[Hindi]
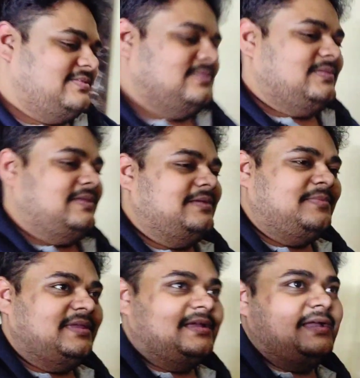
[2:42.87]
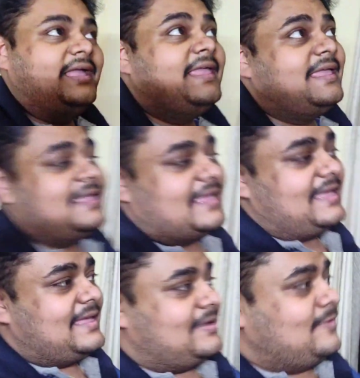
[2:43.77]
तो ये खाएंगे
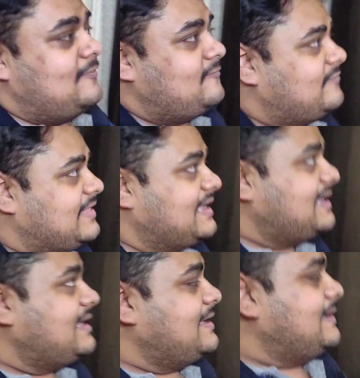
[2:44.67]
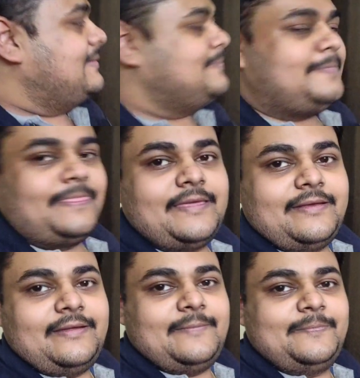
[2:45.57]
कोफ्ते
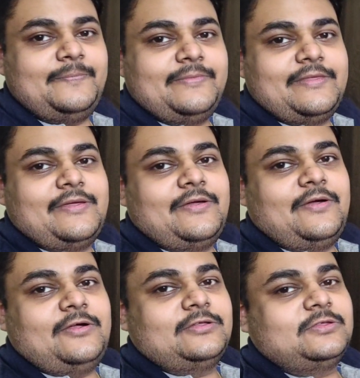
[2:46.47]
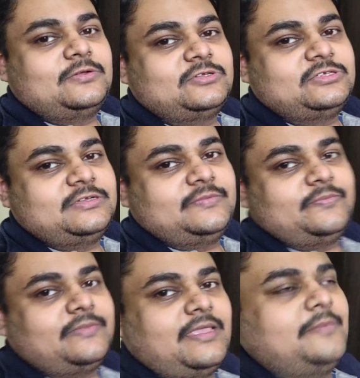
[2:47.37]
है ना और तो कुछ नहीं
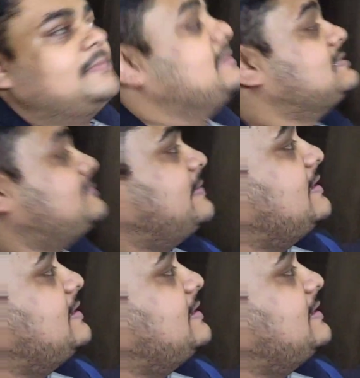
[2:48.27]
अब इस